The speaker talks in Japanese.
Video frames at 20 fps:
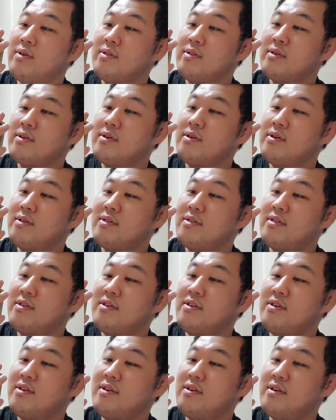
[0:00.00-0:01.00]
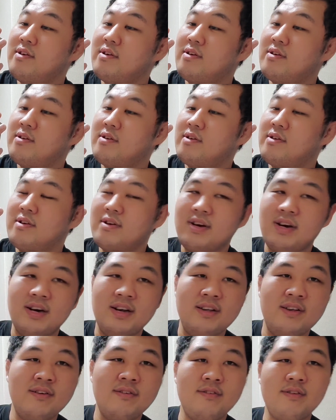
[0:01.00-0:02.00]
懐かしい。
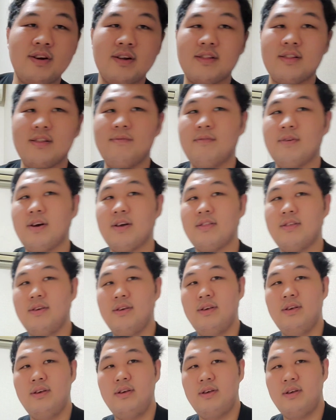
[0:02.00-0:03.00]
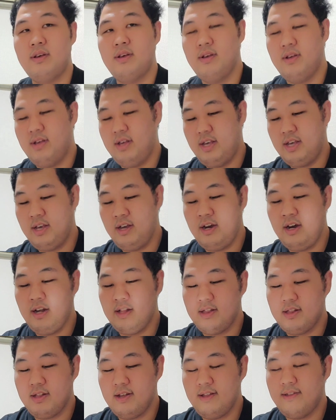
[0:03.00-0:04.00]
海洋画って昔、映画
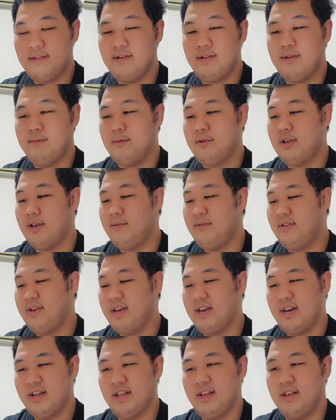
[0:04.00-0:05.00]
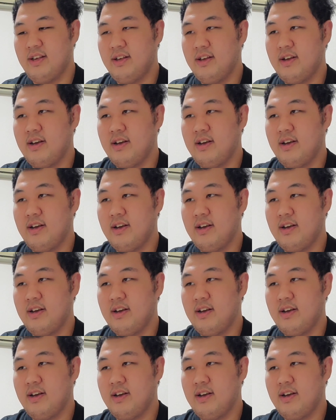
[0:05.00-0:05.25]
あったっすよね、ポケモン映画で。